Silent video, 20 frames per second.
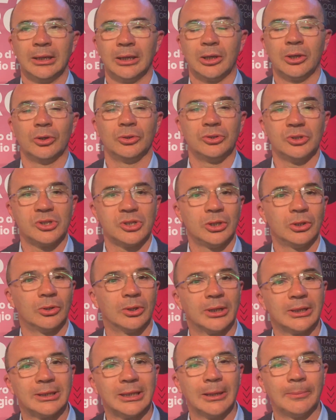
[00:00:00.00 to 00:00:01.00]
che ogni
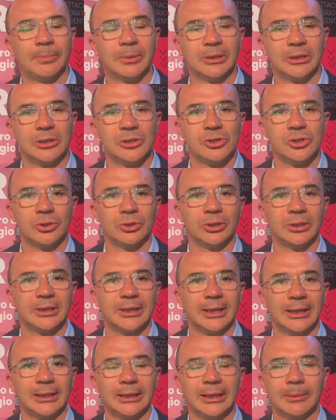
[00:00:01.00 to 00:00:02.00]
singola tappa del Giro
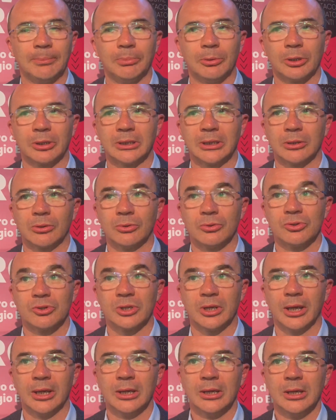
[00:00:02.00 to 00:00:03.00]
d'Italia porta con
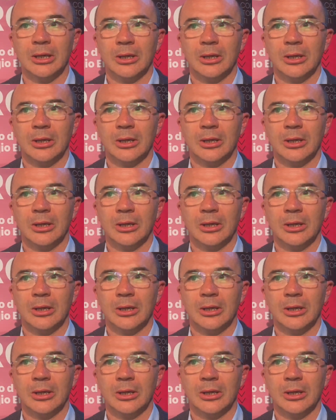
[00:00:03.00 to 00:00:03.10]
sé.